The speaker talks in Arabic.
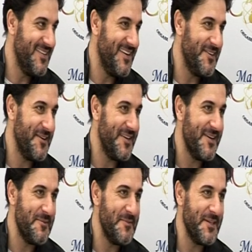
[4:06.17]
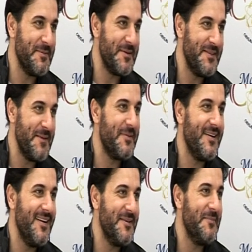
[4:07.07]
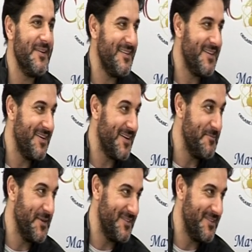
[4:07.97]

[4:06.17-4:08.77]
يعني نحن بنعتبر الدبكه خلقت من عنا هيك